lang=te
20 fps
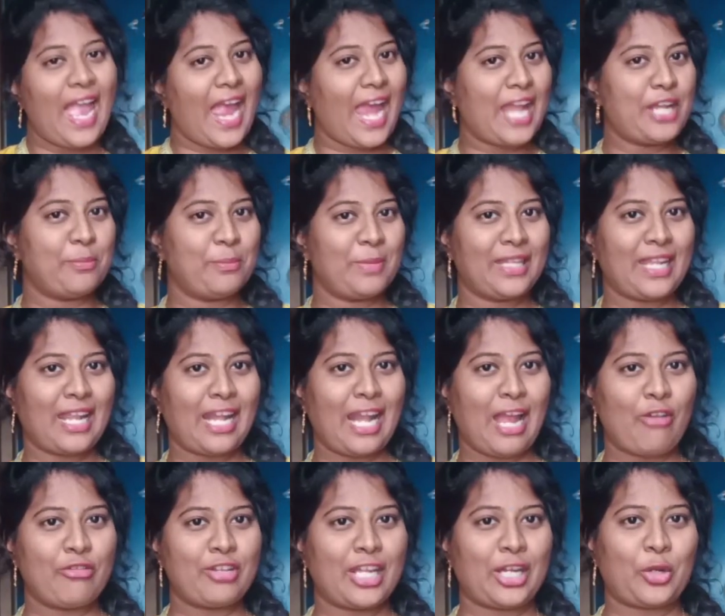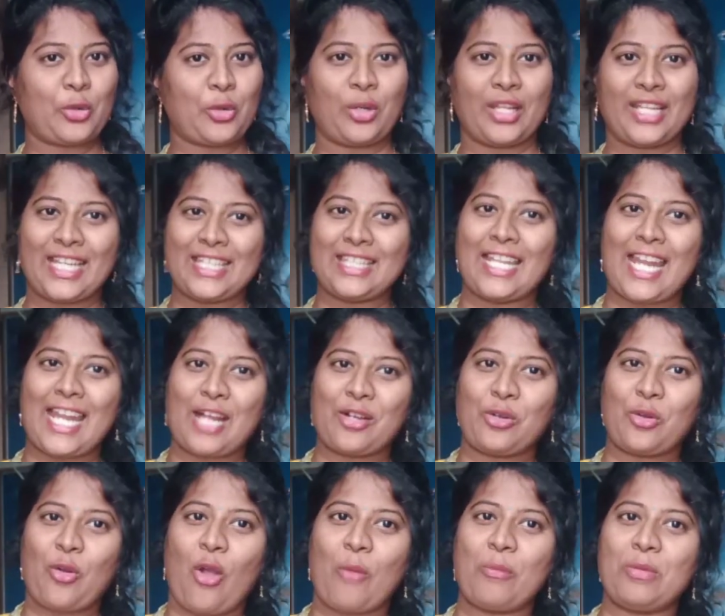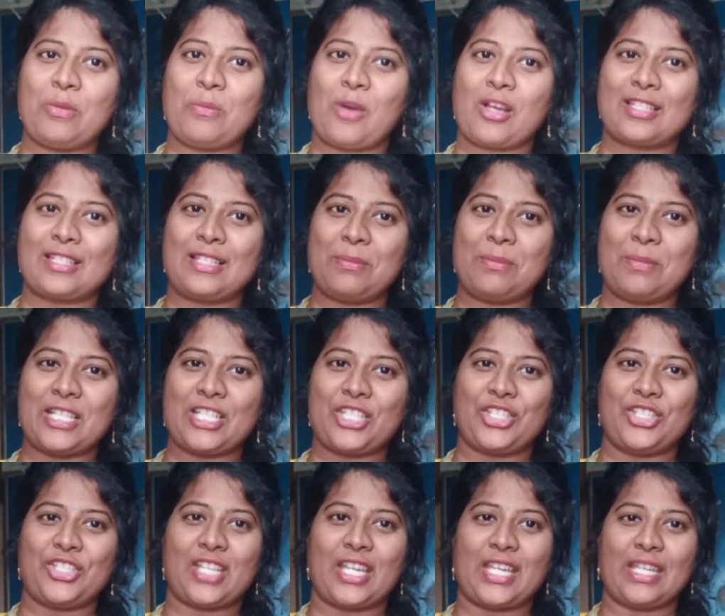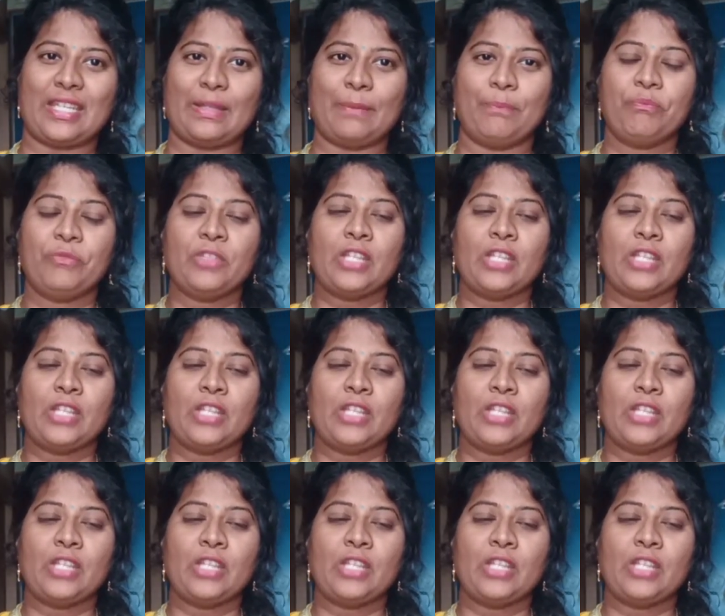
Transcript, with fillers: అండ్ మీరు ఎలా ఉన్నారో కూడా కింద నాకు కామెంట్ బాక్స్లో మెన్షన్ చేయండి